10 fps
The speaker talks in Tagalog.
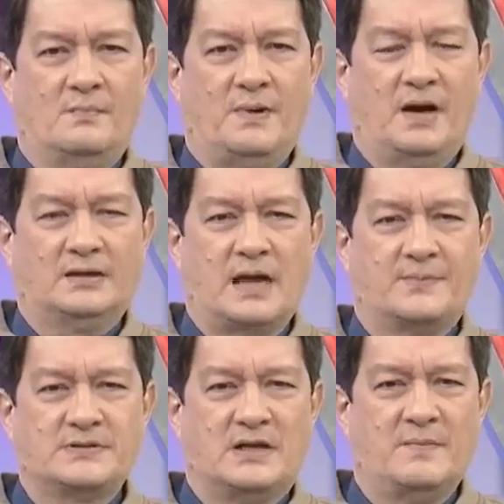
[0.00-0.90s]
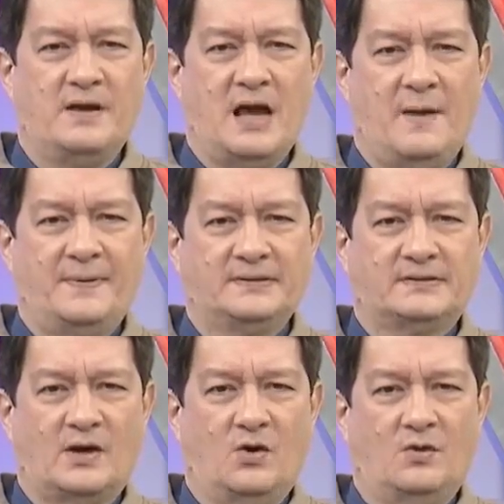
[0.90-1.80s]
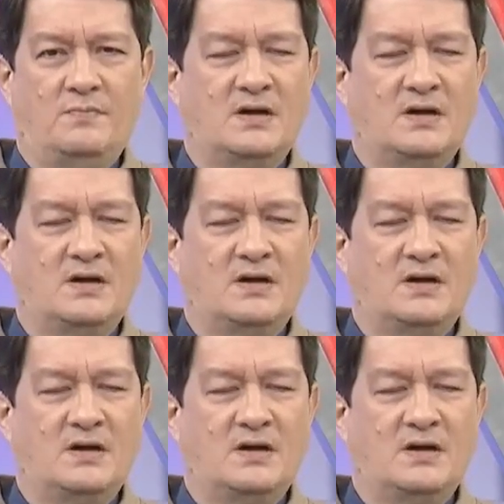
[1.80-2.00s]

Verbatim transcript: Pagkatapos ng labing apat na taon,